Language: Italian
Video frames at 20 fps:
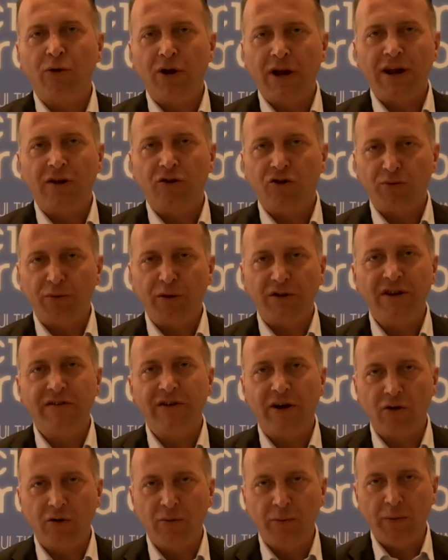
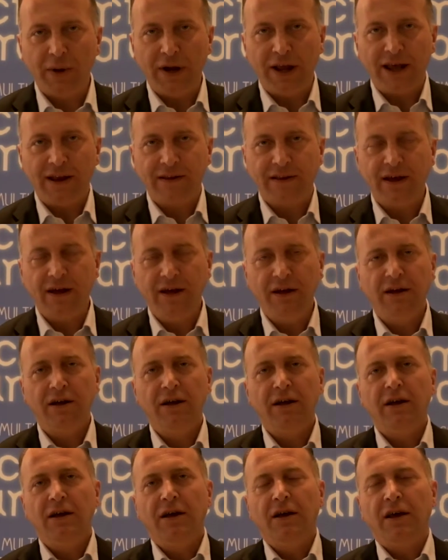retrospettiva completa
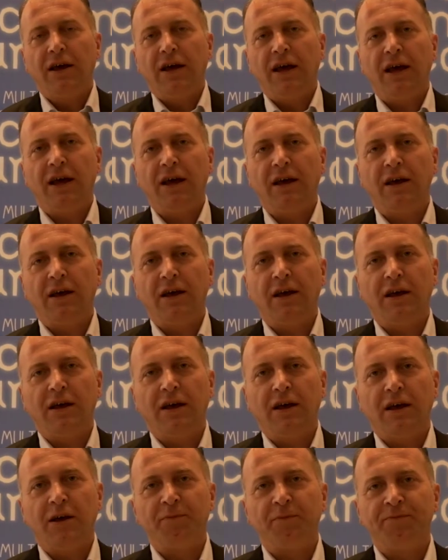e,
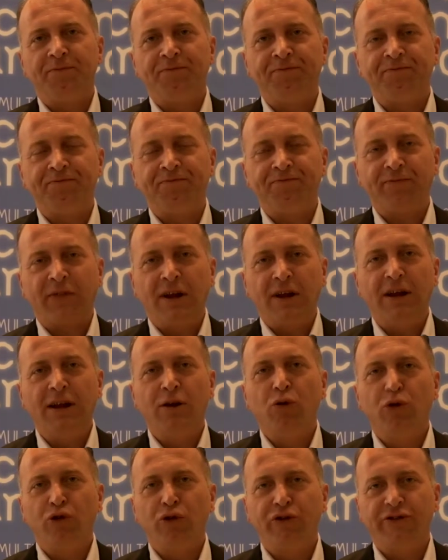e ehm,
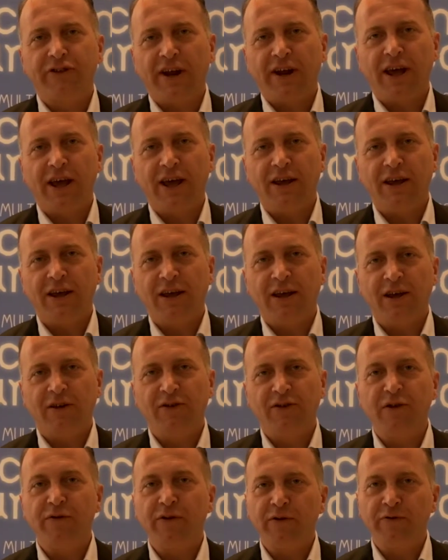l'illustre eh,
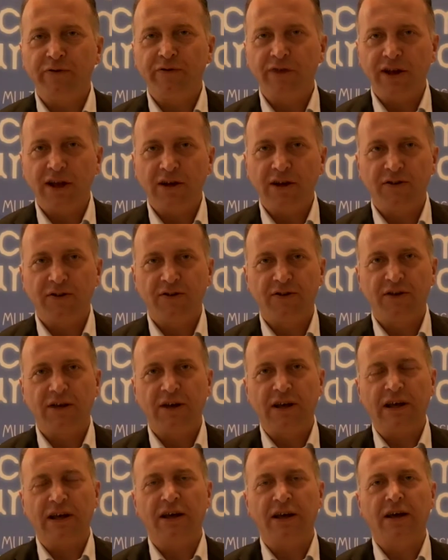Stephen Frears
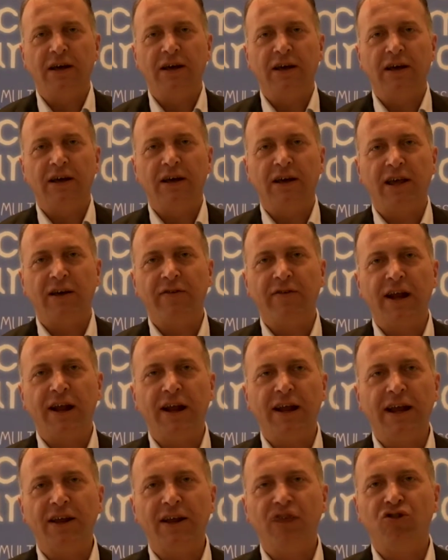eh, che verrà a
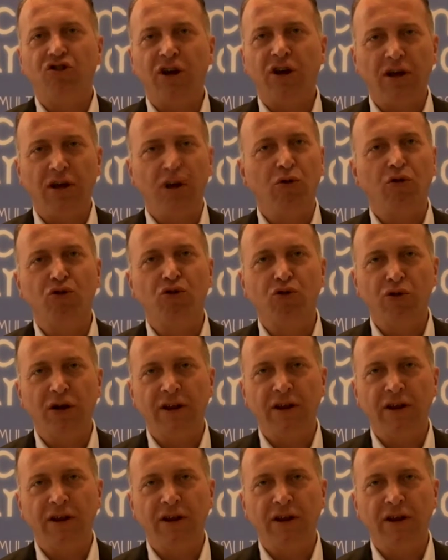Lecce in chiusura del